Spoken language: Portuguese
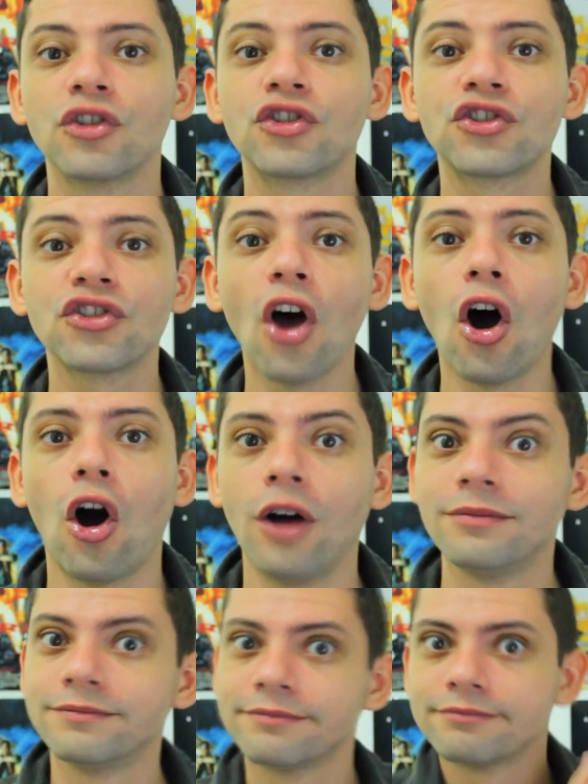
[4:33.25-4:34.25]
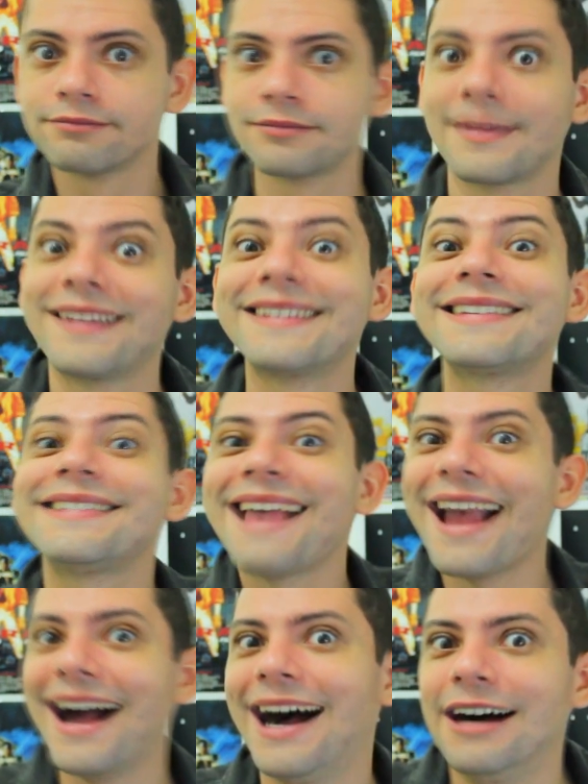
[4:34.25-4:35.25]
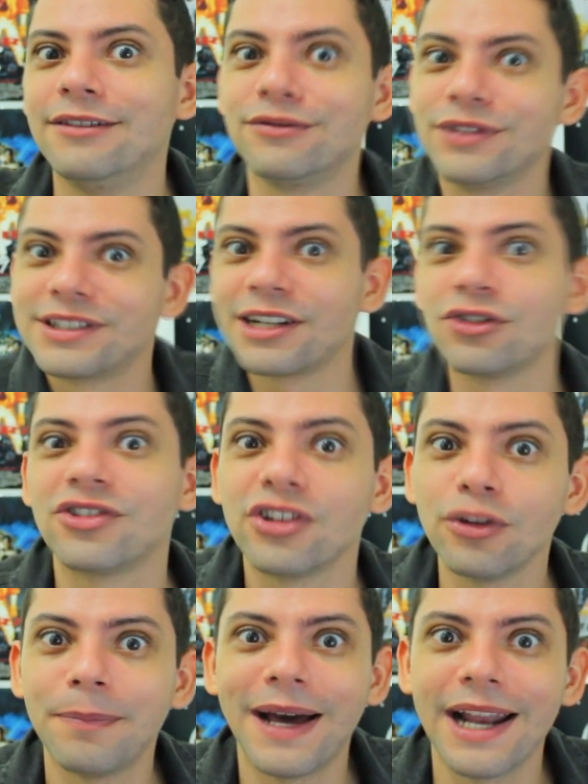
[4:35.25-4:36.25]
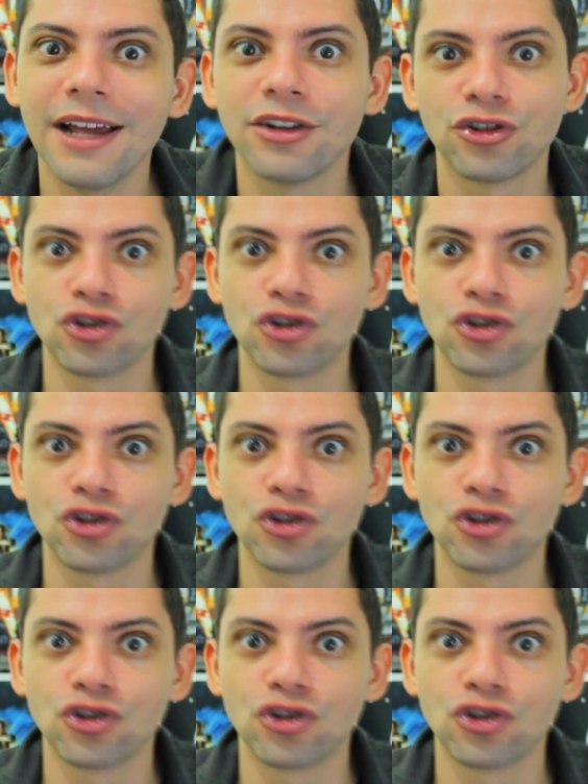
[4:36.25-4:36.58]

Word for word: Só Serra foi traduzido para